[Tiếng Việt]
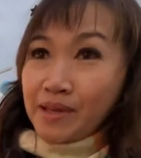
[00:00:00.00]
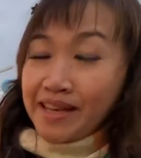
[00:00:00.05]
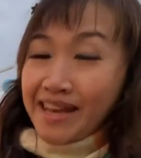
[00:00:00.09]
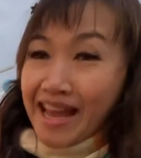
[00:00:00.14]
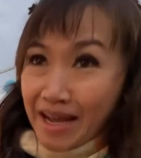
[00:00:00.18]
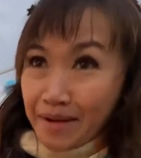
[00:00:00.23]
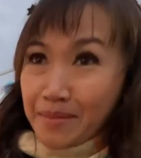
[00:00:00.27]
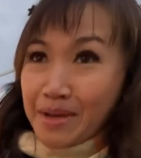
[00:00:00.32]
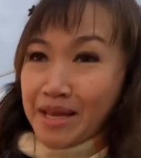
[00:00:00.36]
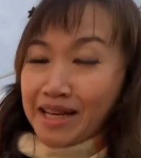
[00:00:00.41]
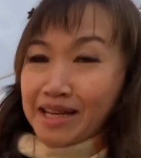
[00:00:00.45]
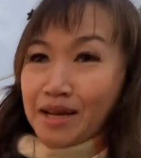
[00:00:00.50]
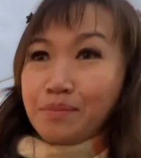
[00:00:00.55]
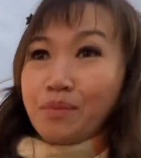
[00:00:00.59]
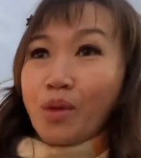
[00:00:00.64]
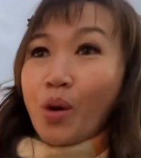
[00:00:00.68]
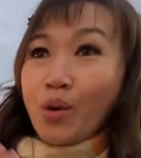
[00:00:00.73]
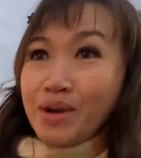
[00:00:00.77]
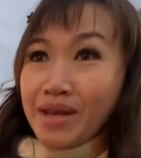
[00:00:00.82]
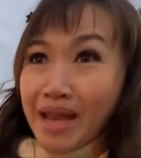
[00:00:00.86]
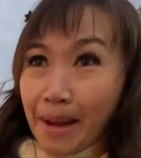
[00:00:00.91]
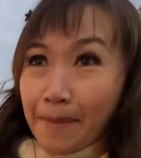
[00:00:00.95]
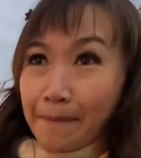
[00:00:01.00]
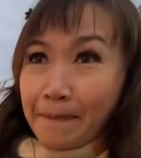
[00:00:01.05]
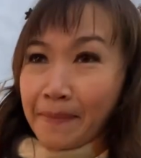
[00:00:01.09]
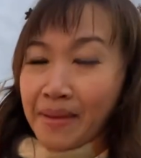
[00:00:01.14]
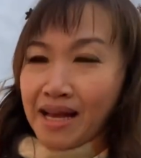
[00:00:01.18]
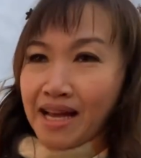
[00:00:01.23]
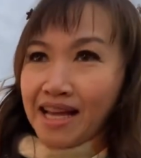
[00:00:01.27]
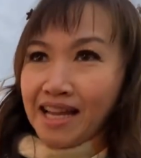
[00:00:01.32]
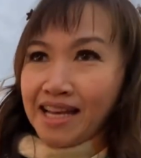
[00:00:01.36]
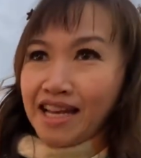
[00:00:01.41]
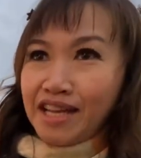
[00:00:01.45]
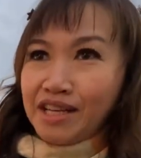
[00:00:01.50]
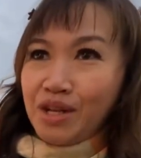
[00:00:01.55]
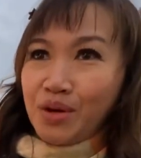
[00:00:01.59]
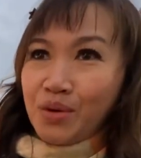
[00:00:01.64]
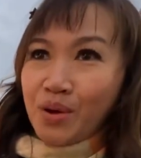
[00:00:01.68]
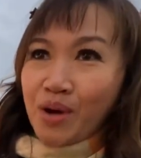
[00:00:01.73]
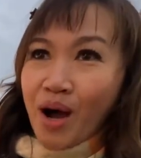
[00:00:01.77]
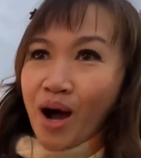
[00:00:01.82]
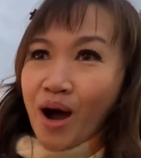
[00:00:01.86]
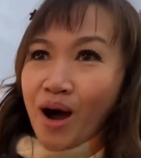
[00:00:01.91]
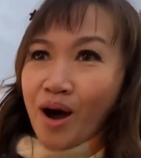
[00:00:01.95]
đặc biệt là mỗi năm á, là
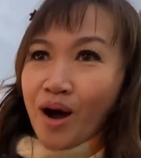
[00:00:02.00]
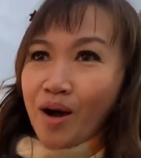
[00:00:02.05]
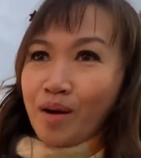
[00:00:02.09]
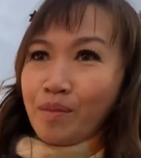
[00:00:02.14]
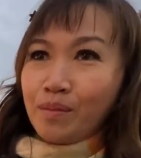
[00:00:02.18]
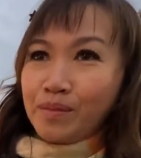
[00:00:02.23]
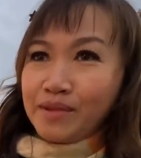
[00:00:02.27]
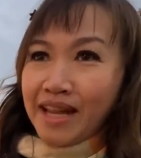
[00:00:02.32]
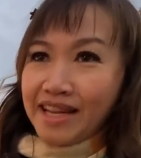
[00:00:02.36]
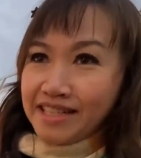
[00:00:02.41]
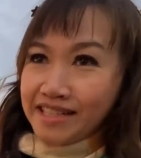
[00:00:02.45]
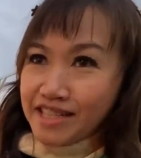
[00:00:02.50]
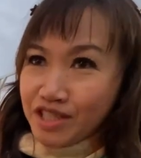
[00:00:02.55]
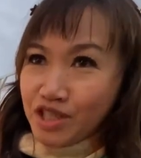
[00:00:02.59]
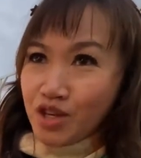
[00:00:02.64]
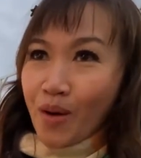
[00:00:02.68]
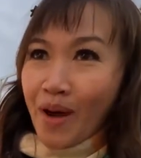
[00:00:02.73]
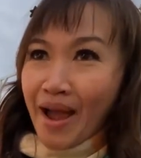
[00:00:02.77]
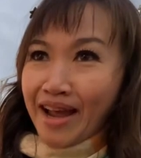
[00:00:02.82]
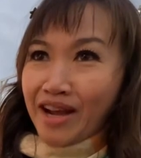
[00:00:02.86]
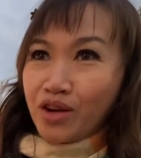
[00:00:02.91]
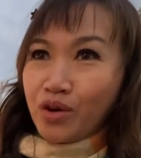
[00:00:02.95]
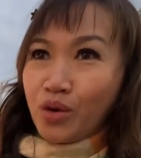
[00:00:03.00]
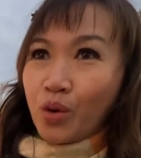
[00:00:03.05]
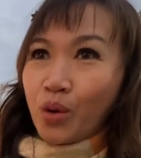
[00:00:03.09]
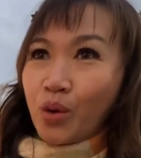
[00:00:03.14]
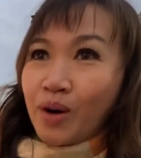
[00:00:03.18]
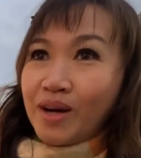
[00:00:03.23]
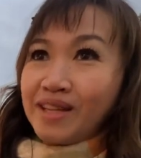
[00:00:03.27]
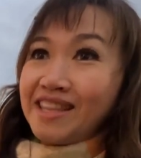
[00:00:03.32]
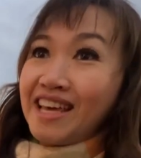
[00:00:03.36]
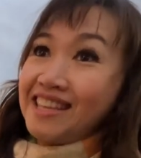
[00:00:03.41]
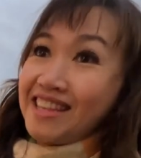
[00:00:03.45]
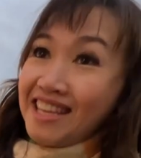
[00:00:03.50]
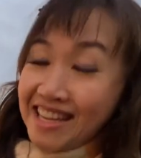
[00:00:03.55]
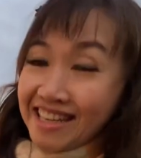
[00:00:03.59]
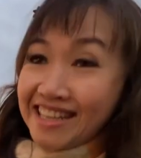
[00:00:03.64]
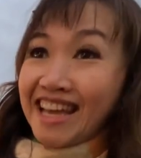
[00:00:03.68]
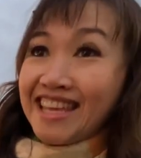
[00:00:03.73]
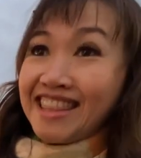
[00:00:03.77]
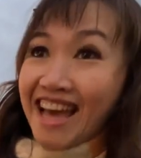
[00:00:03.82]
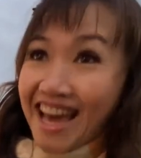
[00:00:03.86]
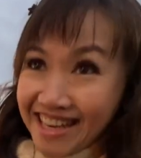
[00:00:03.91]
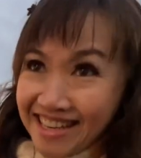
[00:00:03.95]
đều có lấy trích đoạn của tề thiên
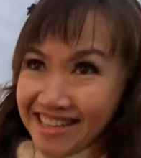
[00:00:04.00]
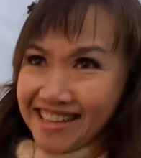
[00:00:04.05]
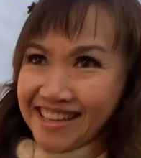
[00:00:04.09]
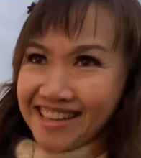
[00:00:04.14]
đại thánh